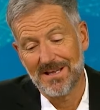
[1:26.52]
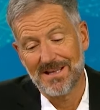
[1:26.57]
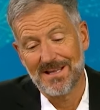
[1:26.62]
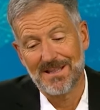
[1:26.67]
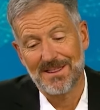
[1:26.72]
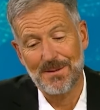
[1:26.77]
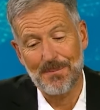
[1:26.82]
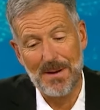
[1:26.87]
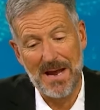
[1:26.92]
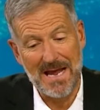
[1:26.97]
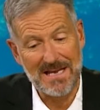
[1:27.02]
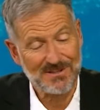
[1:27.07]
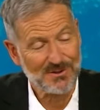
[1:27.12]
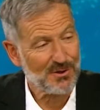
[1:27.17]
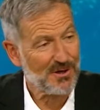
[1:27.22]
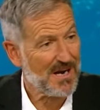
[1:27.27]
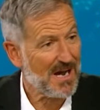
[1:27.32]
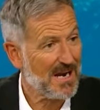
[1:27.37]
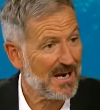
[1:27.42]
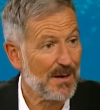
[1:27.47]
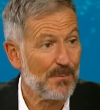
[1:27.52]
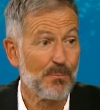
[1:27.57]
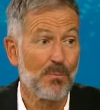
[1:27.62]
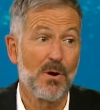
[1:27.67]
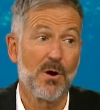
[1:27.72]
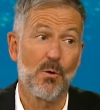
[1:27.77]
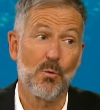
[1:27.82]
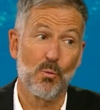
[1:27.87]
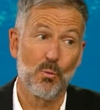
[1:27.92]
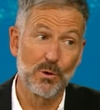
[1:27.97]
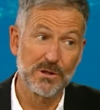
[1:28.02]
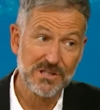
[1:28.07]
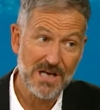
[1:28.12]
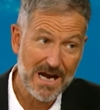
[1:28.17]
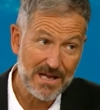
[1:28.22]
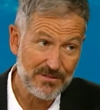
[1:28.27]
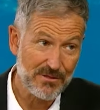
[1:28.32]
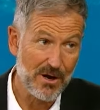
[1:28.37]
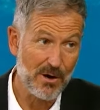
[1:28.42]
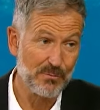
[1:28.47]
El pastor se levantó y
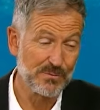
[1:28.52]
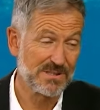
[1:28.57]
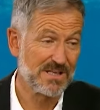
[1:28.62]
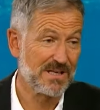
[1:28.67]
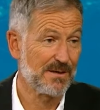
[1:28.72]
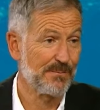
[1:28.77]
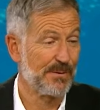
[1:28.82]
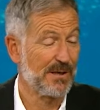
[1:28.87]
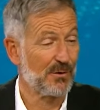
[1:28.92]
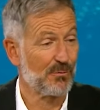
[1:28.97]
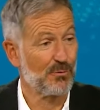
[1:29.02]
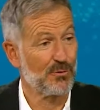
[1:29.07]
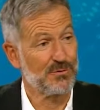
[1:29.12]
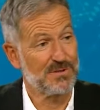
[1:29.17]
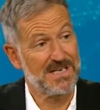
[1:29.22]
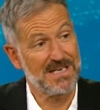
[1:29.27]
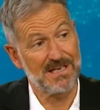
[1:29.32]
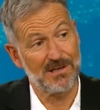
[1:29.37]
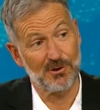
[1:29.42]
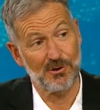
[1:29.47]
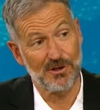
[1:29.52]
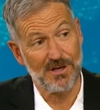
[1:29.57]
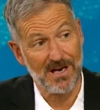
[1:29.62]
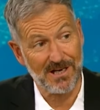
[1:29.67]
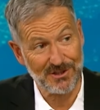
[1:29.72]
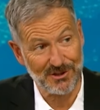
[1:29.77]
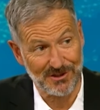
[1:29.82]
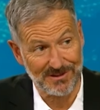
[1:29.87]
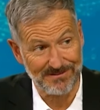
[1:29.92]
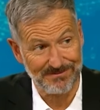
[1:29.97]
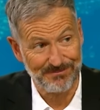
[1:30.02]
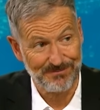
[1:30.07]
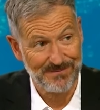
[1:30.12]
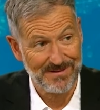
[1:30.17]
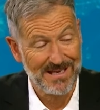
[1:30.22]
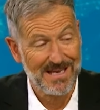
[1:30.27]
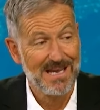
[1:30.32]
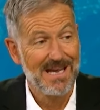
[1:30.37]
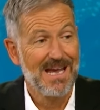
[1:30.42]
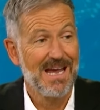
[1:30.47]
pensé que sería una presentación de
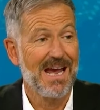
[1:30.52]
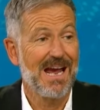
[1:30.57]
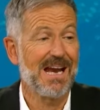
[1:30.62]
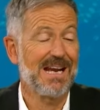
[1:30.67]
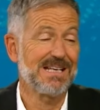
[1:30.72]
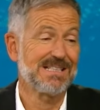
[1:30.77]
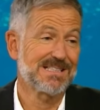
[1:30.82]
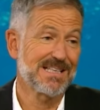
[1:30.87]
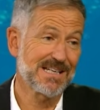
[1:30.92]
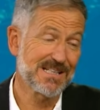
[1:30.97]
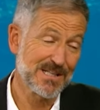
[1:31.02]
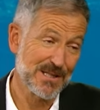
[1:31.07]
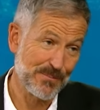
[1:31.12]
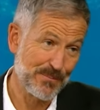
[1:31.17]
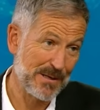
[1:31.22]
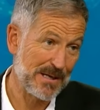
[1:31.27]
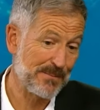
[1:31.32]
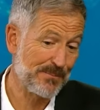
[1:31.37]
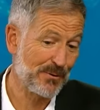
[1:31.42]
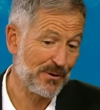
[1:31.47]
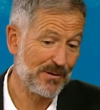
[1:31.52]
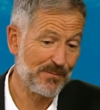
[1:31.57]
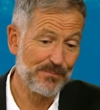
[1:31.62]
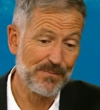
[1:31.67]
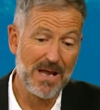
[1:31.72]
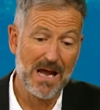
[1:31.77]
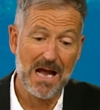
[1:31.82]
rutina y dijo a las personas,